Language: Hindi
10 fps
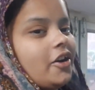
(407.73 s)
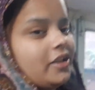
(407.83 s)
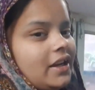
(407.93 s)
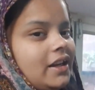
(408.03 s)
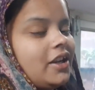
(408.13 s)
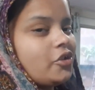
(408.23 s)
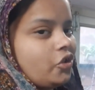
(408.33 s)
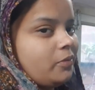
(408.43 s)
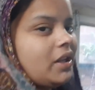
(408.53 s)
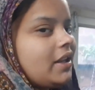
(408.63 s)
और डैडी का
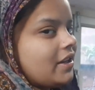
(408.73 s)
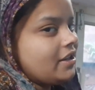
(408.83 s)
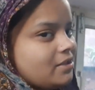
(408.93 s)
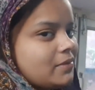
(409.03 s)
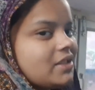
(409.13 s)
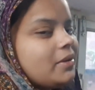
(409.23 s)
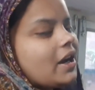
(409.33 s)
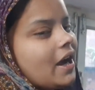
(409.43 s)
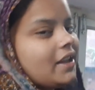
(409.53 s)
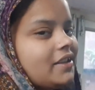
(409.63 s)
शोरबे है लेकिन इसमें से भी
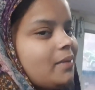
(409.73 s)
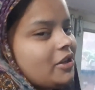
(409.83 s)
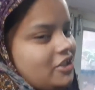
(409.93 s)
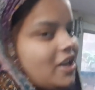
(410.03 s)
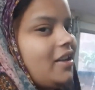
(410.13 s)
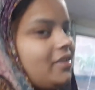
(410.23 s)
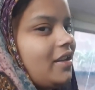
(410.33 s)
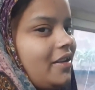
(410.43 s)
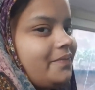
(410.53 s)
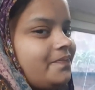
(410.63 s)
खा लेते हैं हमें अच्छा लगता है